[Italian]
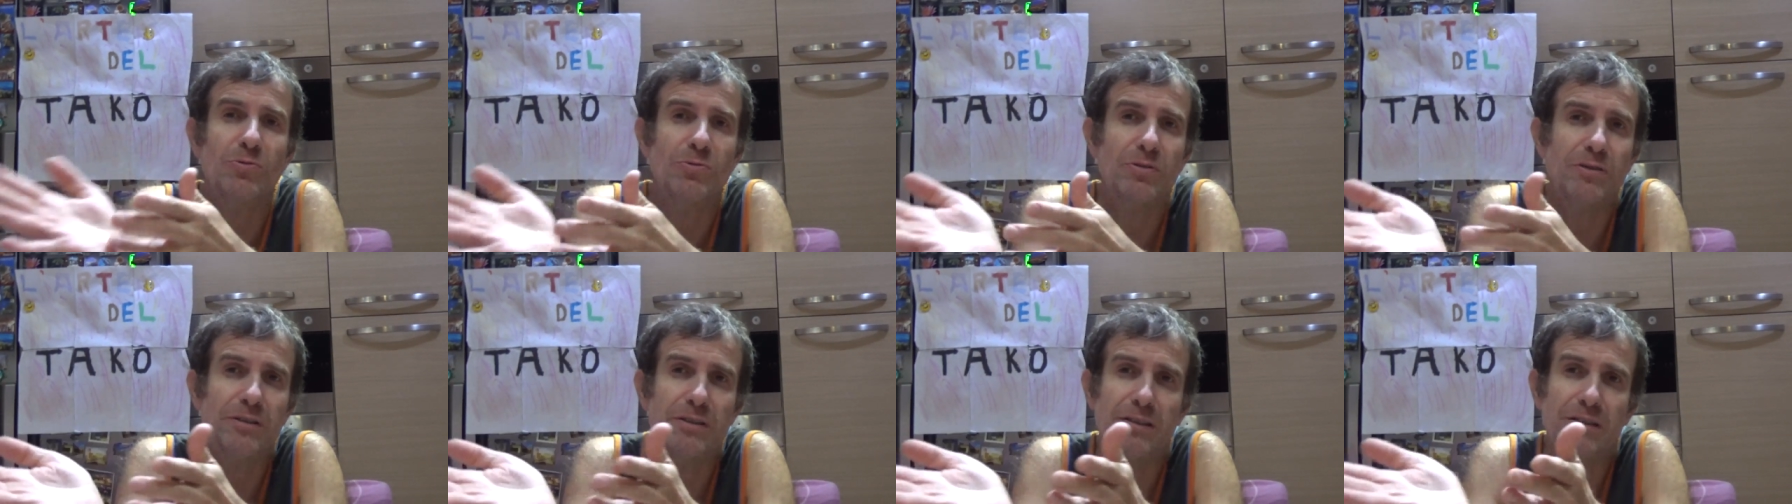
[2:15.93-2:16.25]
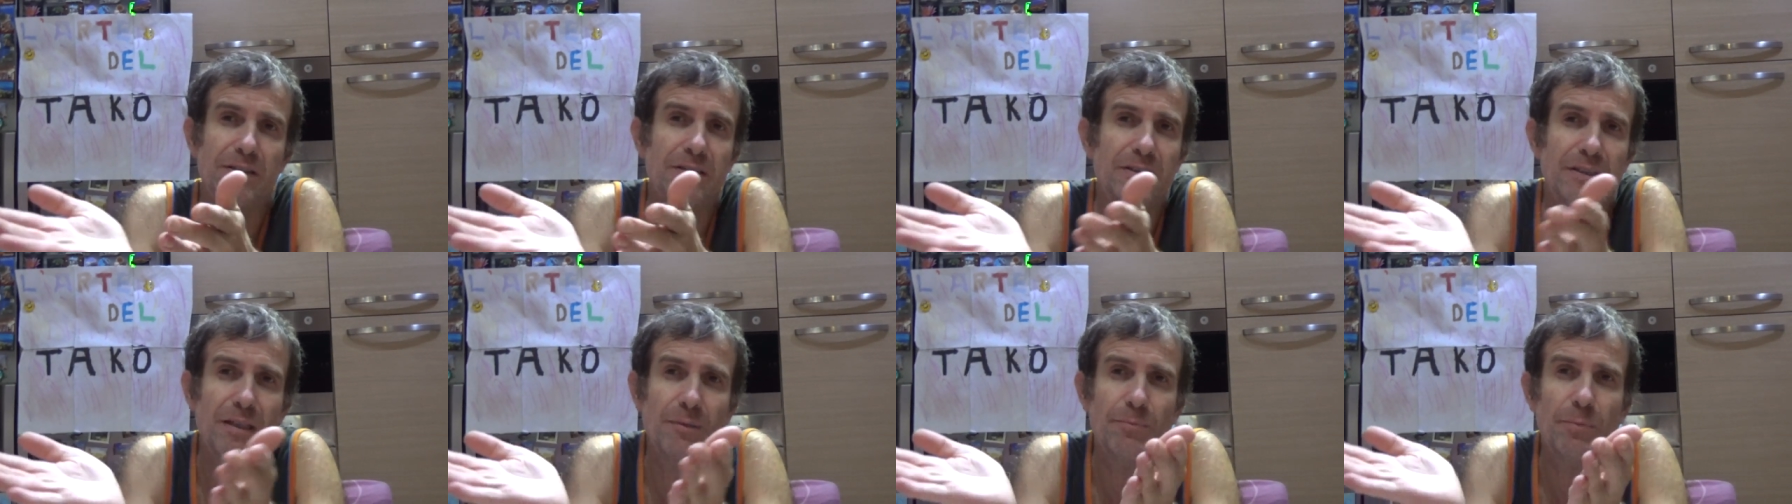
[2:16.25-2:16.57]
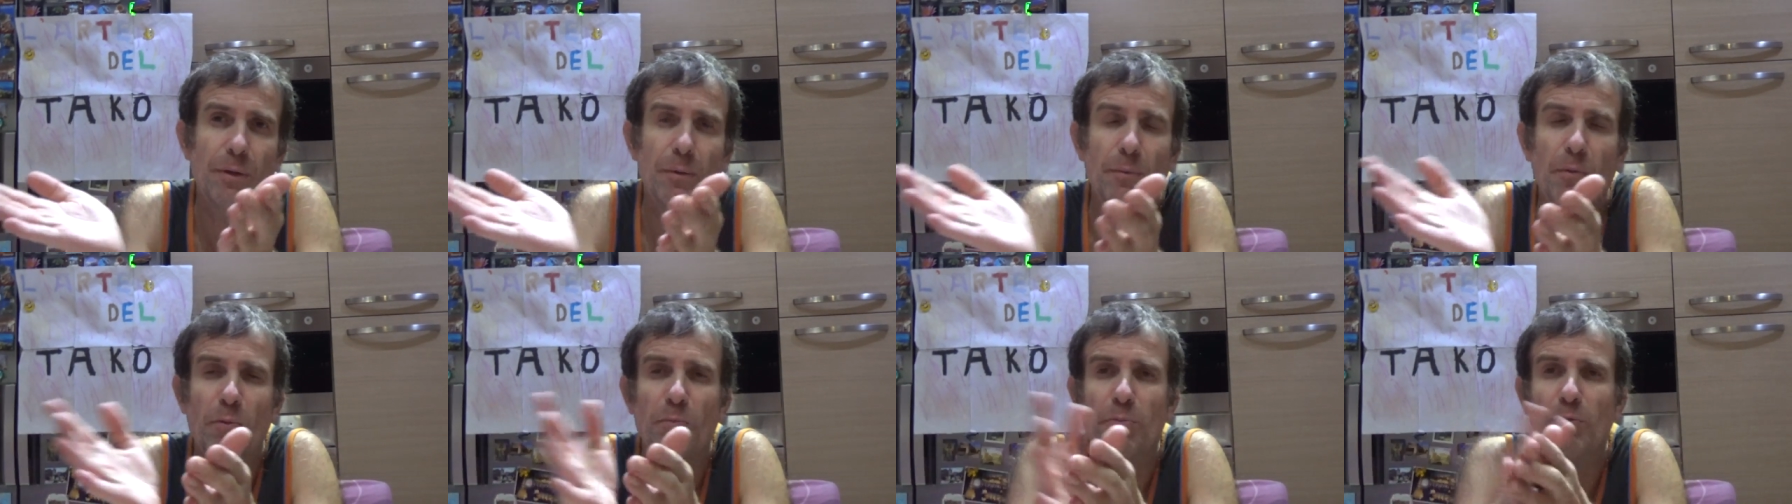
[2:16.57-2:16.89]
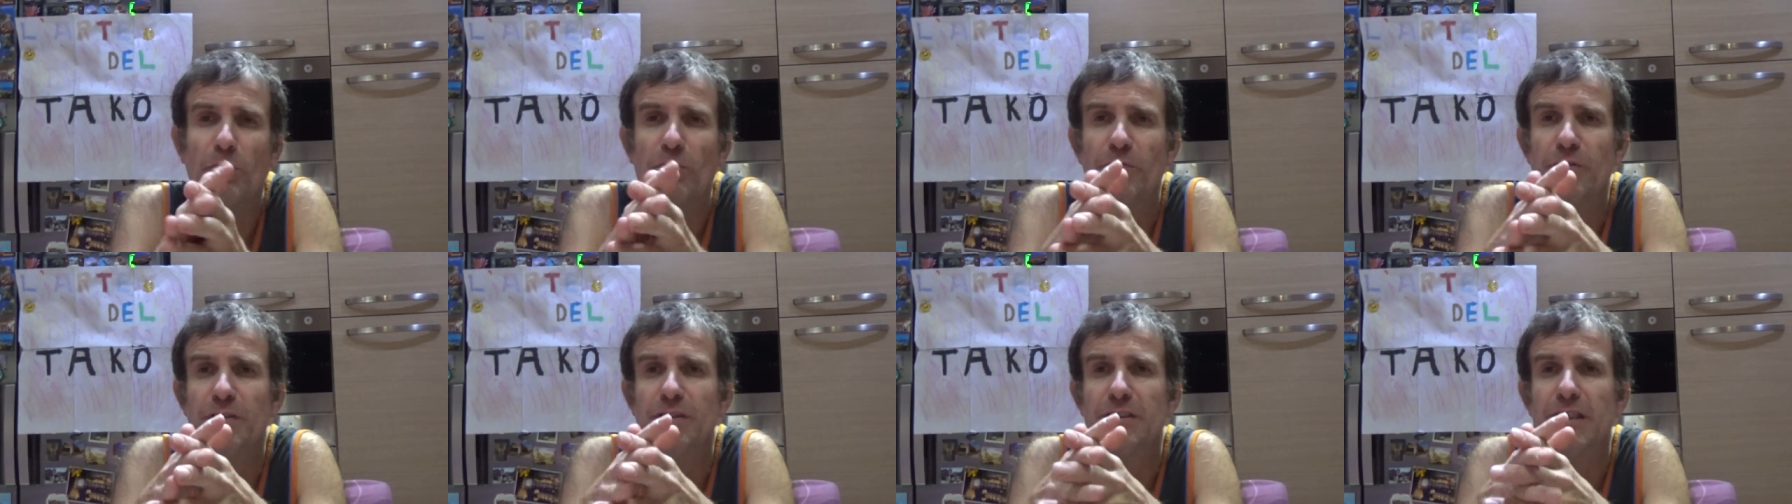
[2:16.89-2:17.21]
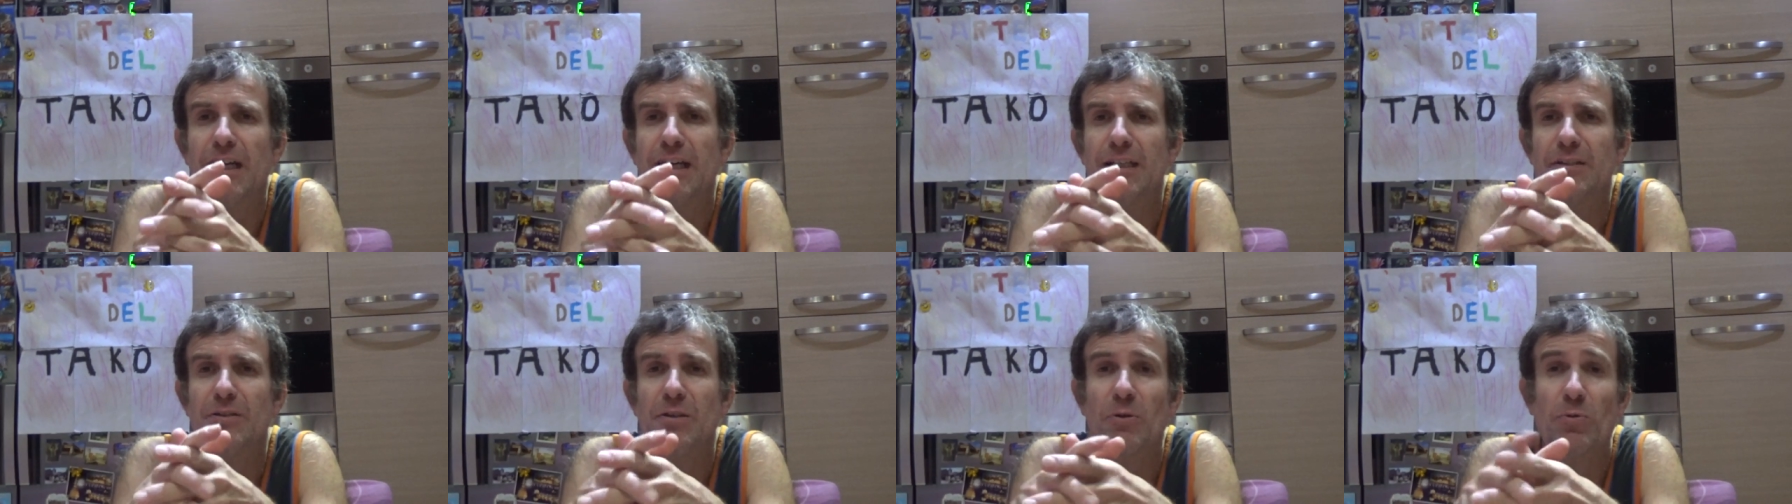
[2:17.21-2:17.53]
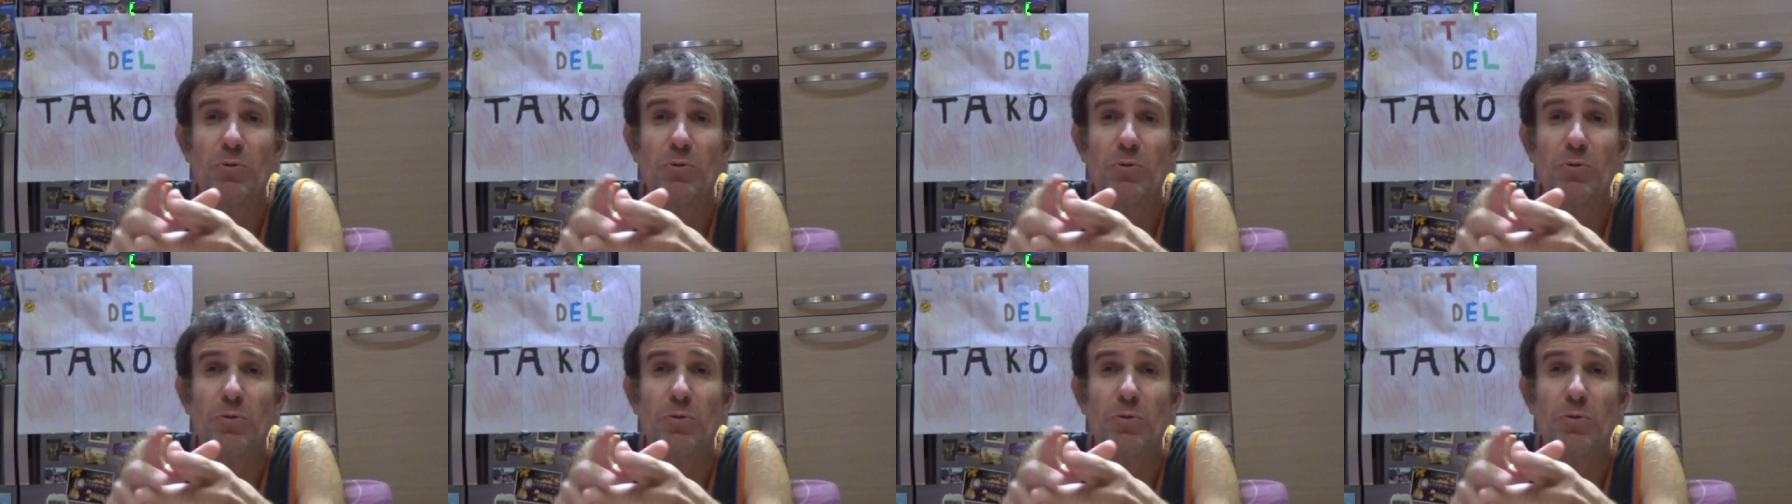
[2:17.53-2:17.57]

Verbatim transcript: quindi ne abbiamo approfittato,